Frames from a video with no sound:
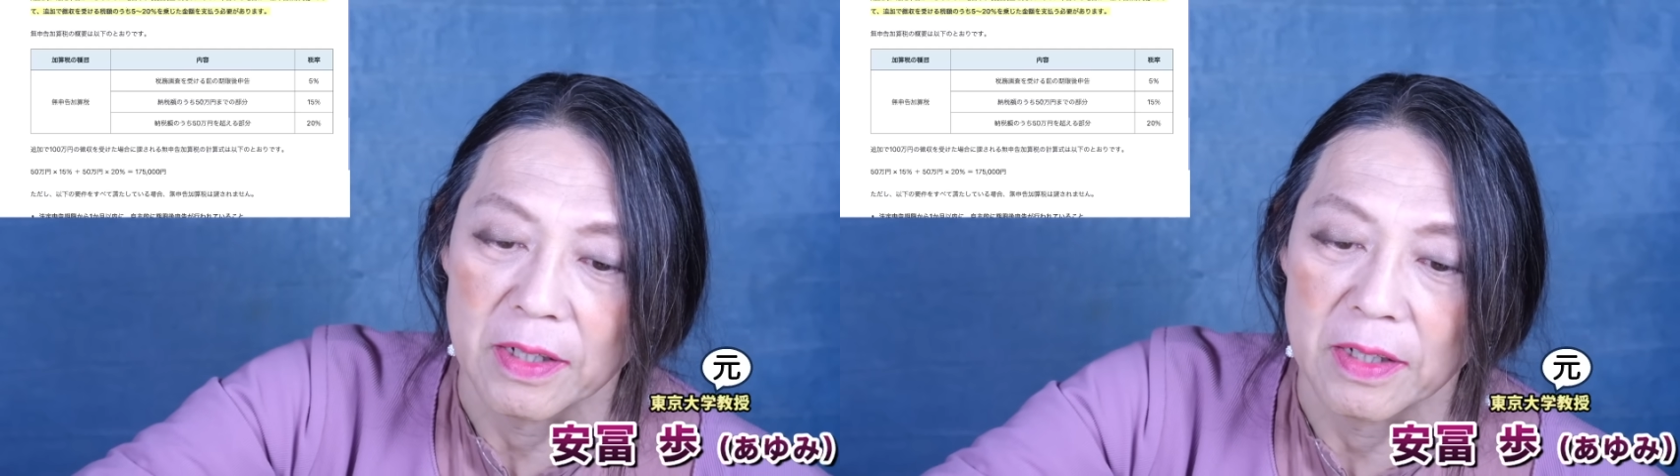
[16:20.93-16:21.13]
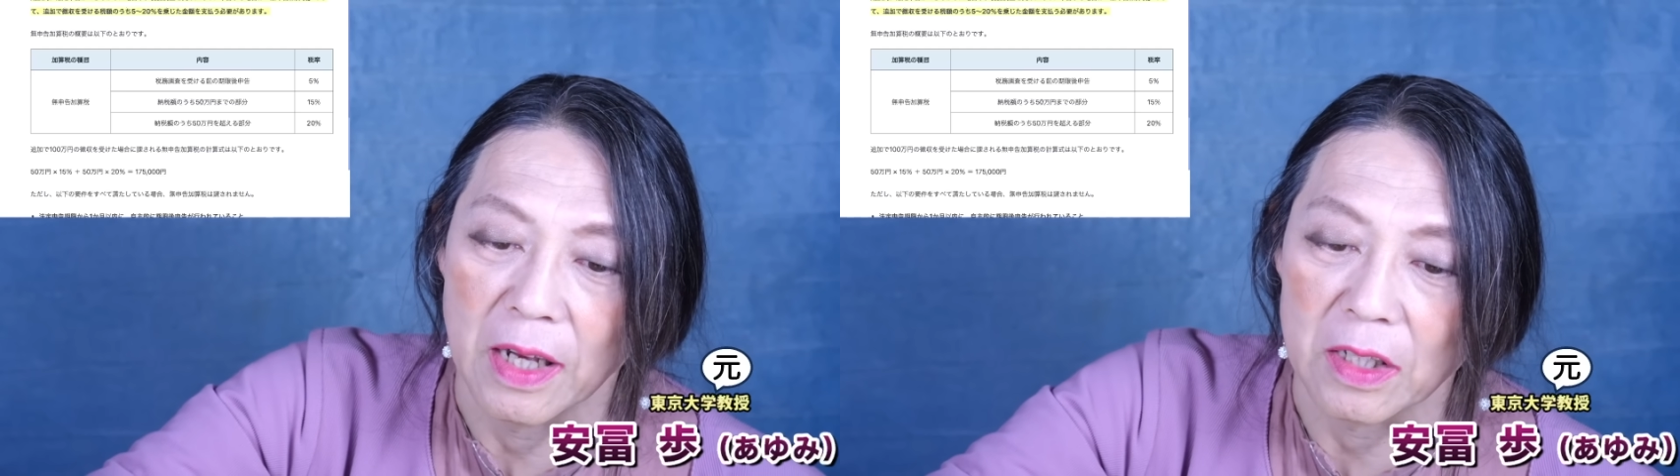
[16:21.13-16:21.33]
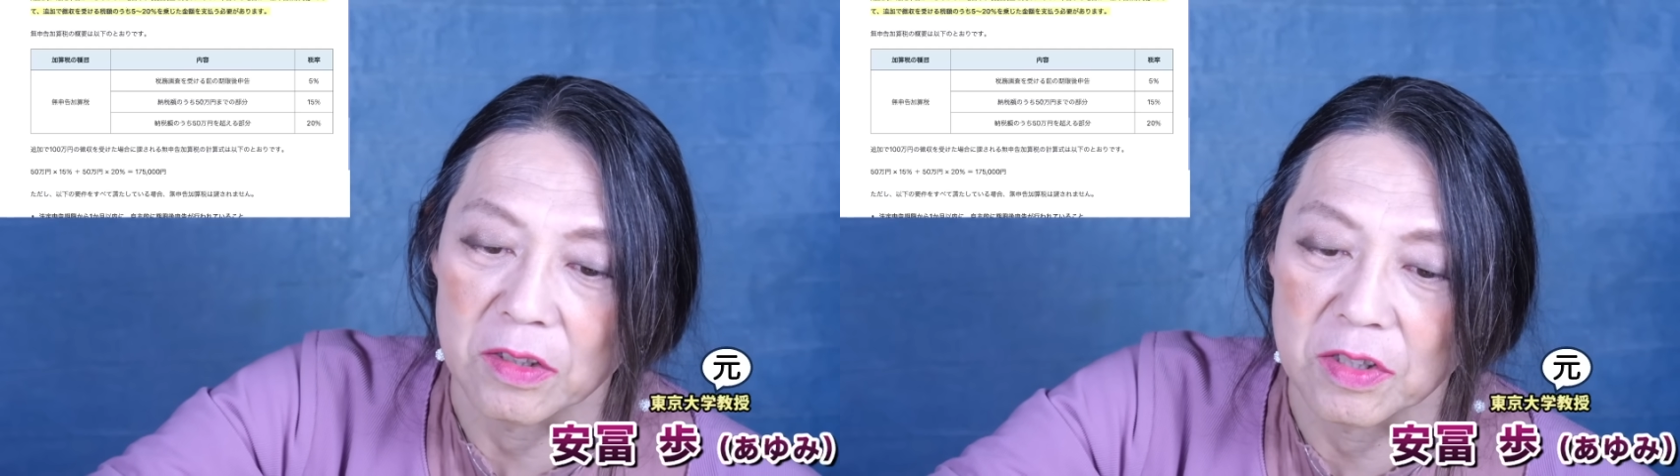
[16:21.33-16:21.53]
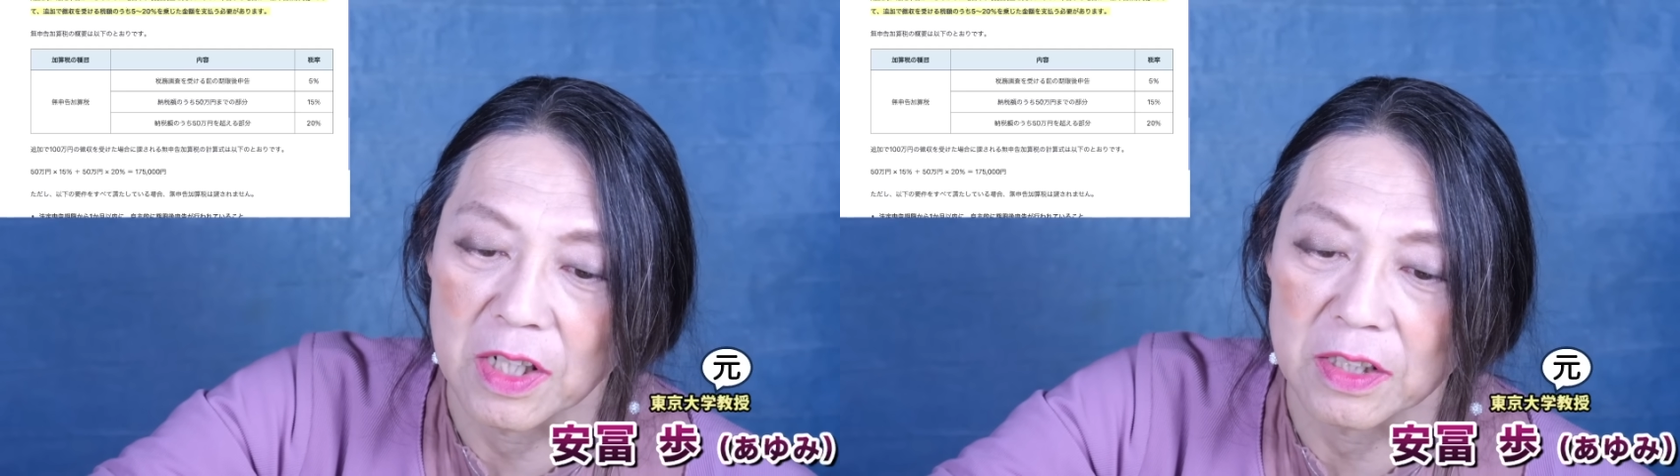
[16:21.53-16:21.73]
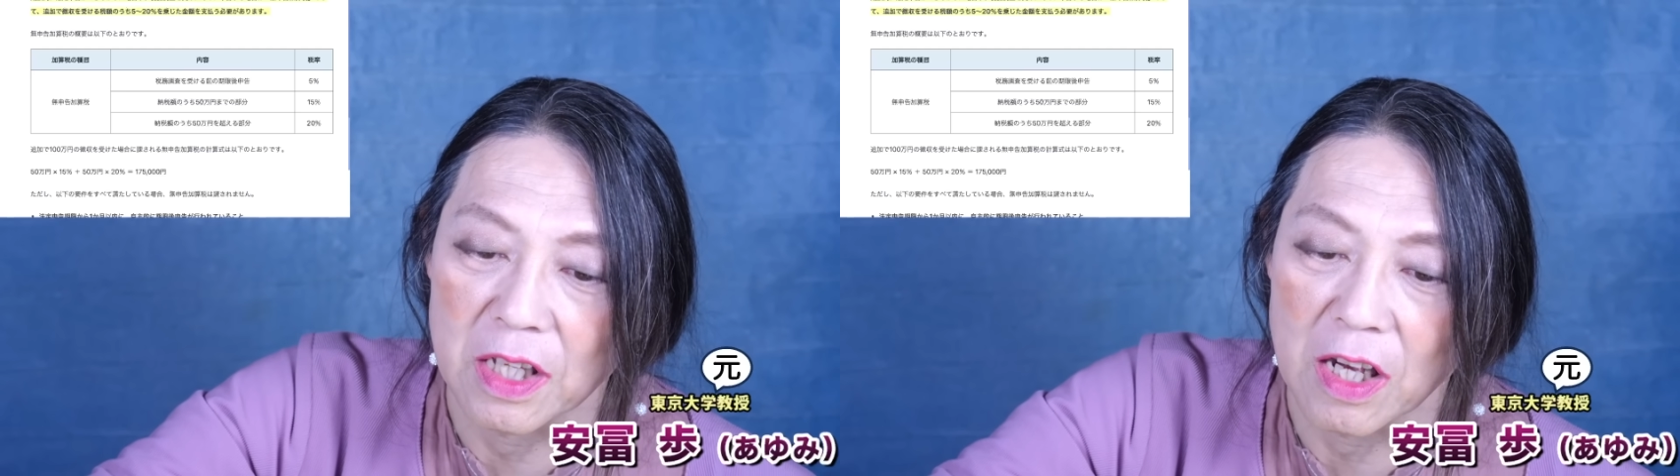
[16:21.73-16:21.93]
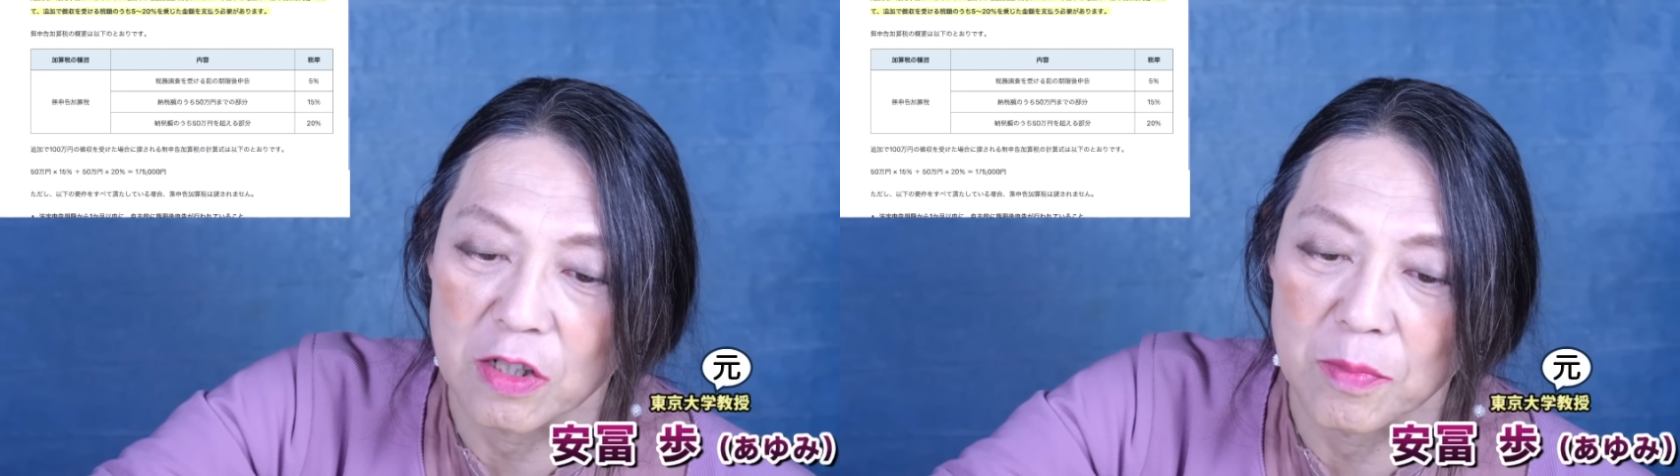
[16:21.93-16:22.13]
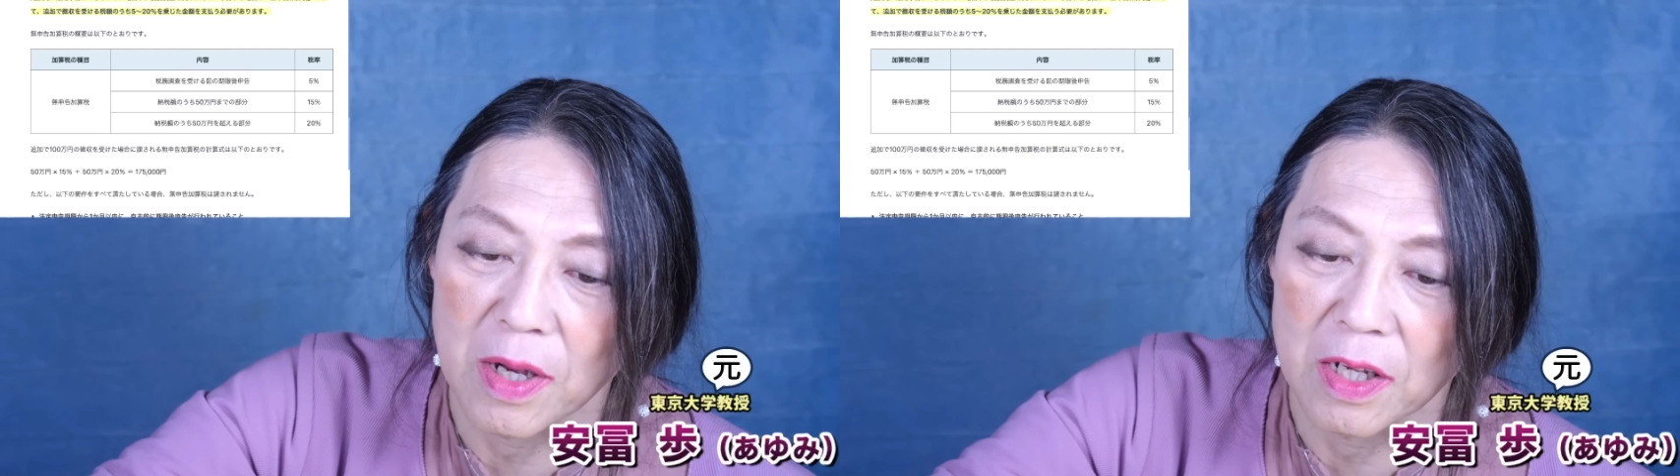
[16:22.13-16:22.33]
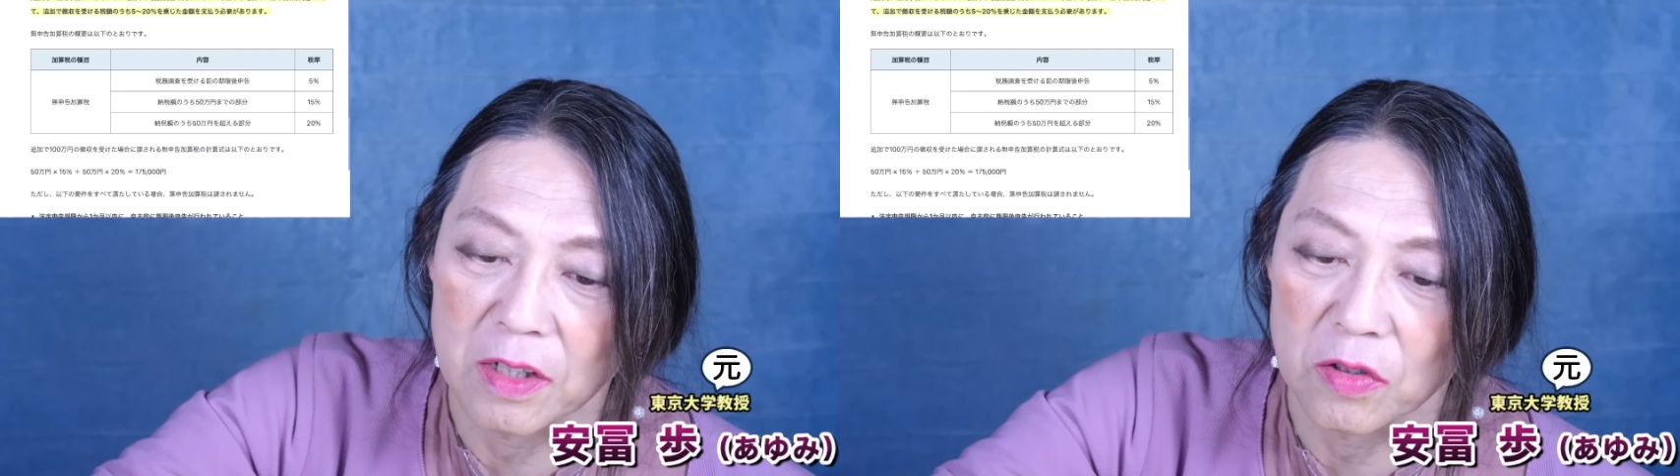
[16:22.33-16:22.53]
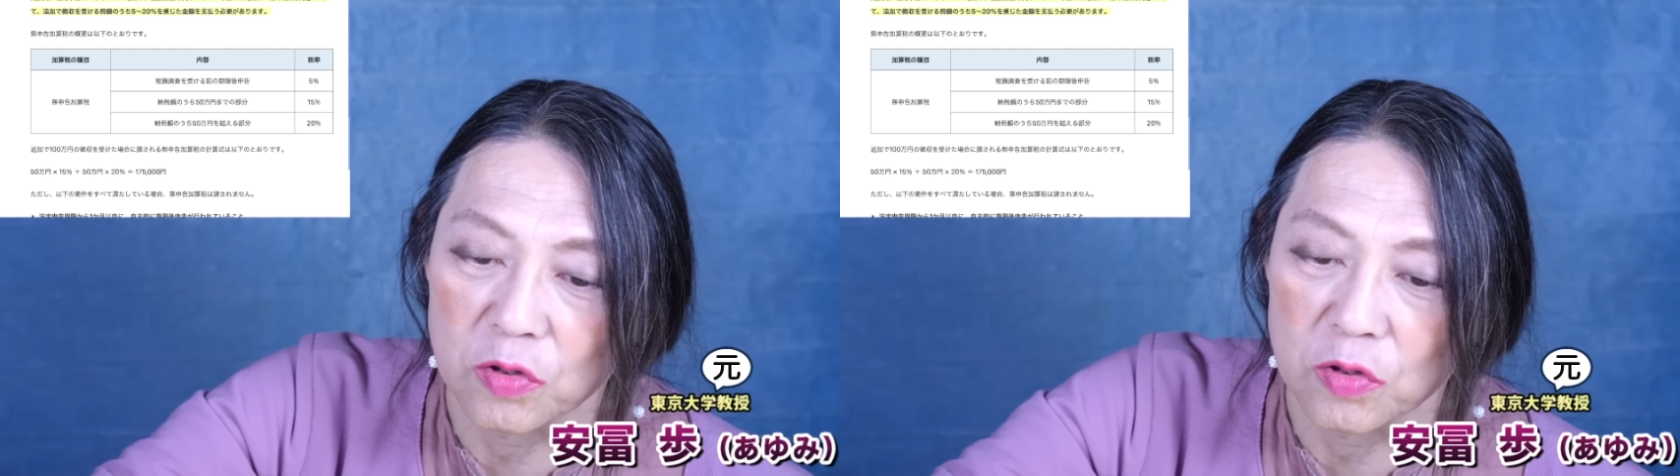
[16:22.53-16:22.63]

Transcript: えー、追加で100万円